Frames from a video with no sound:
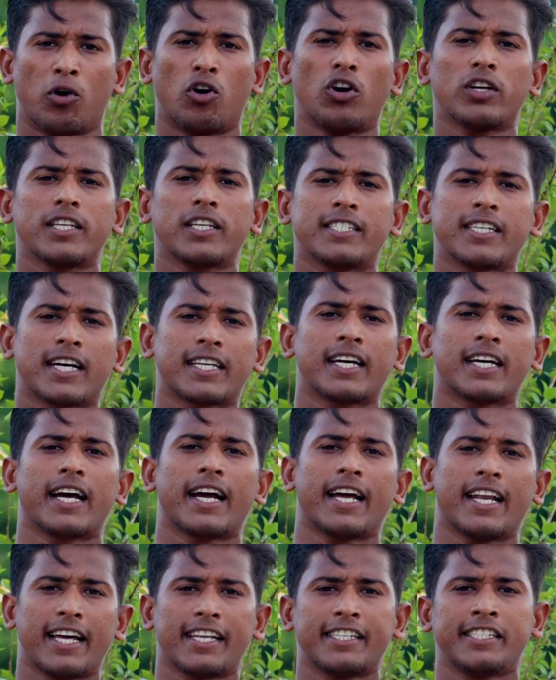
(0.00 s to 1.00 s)
बहुत ही ज़्यादा
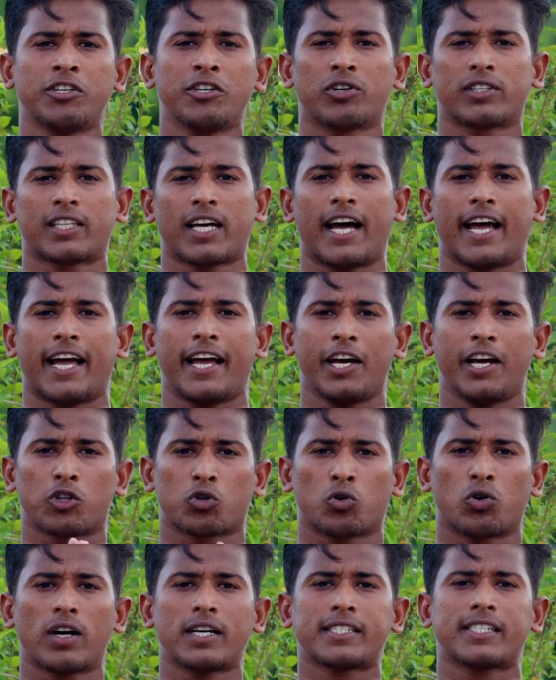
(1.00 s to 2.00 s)
एनर्जी होता है
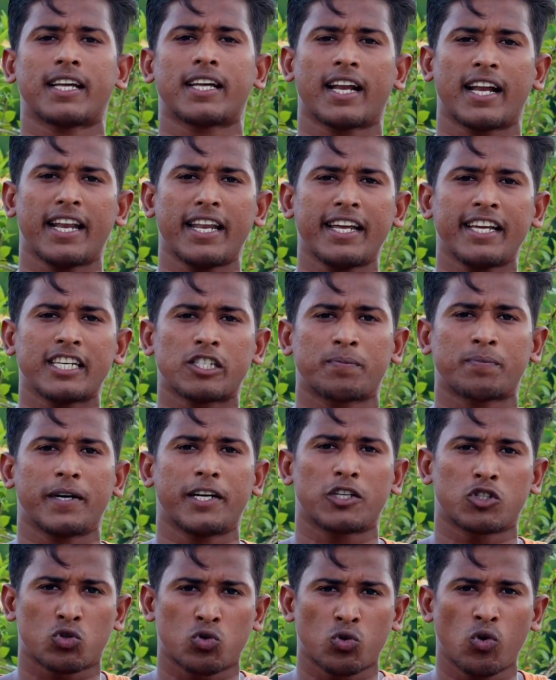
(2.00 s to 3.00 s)
थोड़ा सा रनिंग
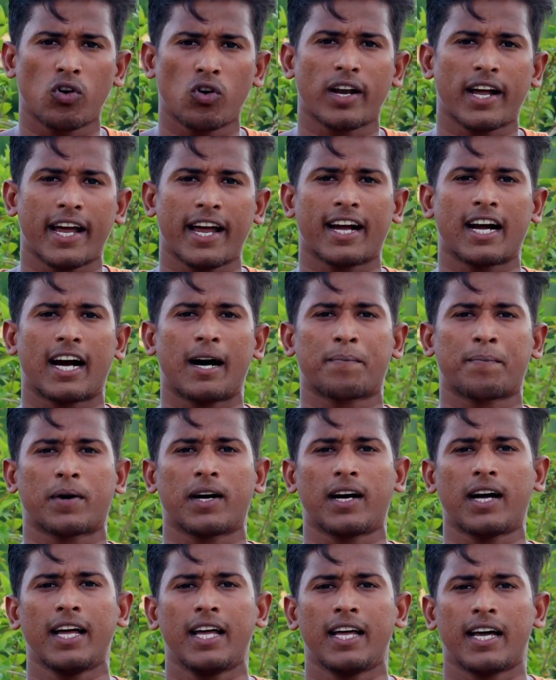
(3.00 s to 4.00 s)
स्पीड स्लो रहेगा
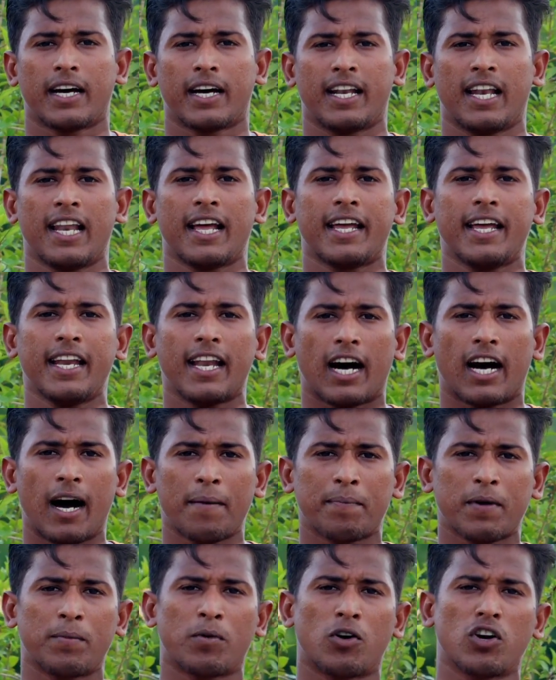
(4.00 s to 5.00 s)
आपका लेकिन
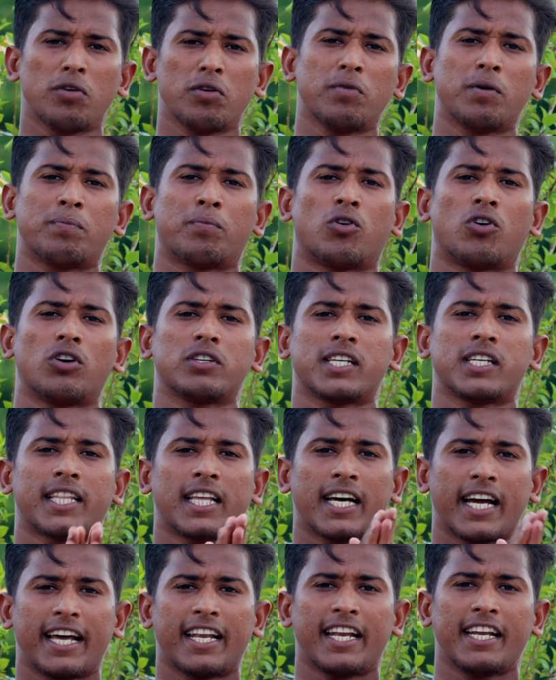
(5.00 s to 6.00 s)
आपके बॉडी में बहुत
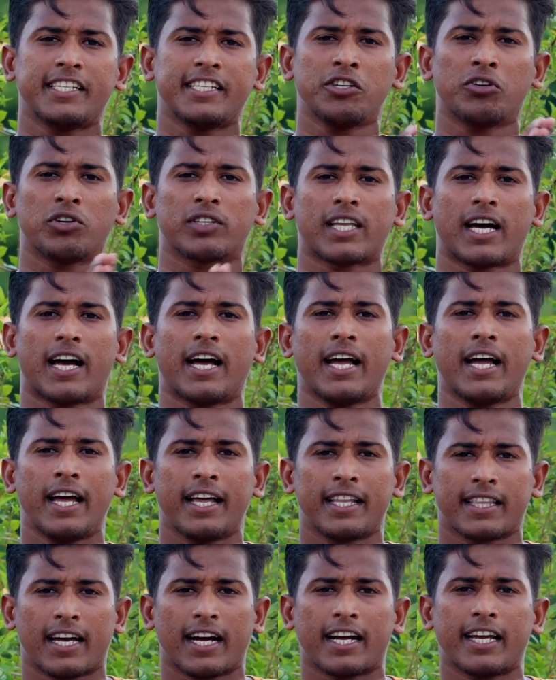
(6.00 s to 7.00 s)
ज़्यादा एनर्जी होता है
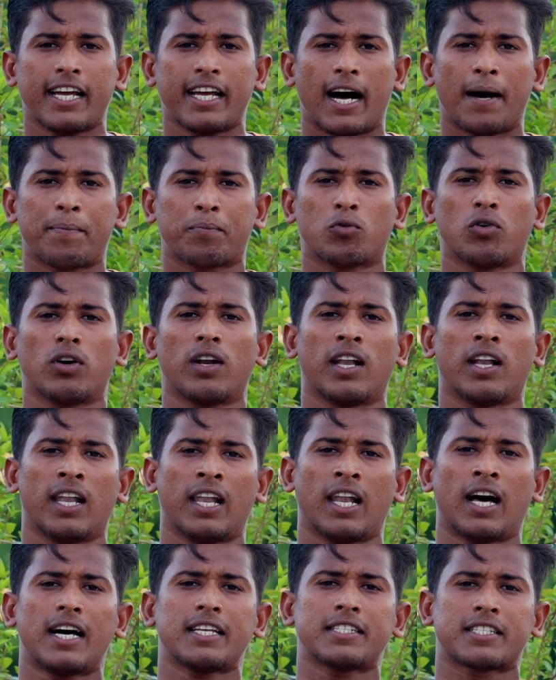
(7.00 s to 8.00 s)
ताकि आपको
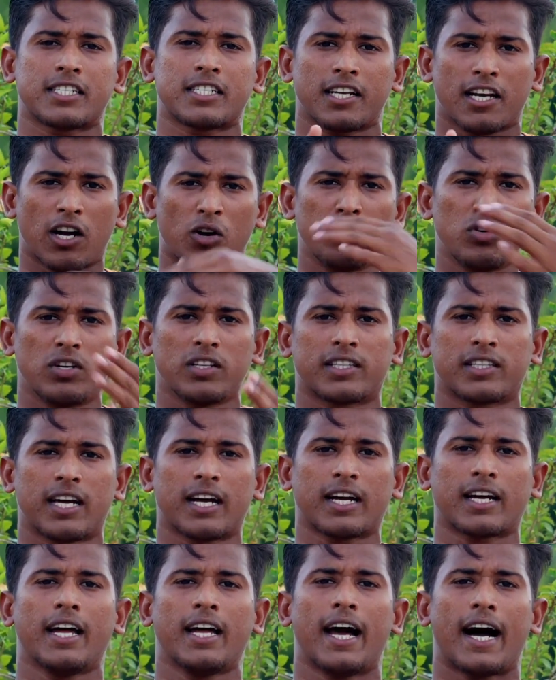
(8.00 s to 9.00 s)
लास्ट राउंड
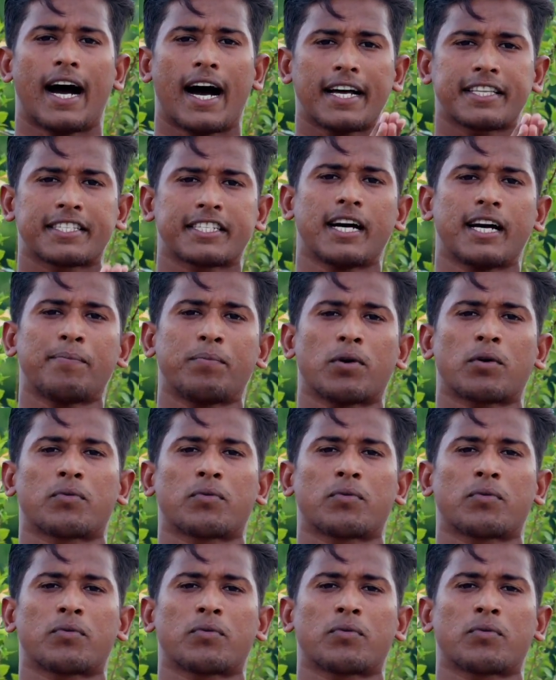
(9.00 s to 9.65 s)
तक अच्छा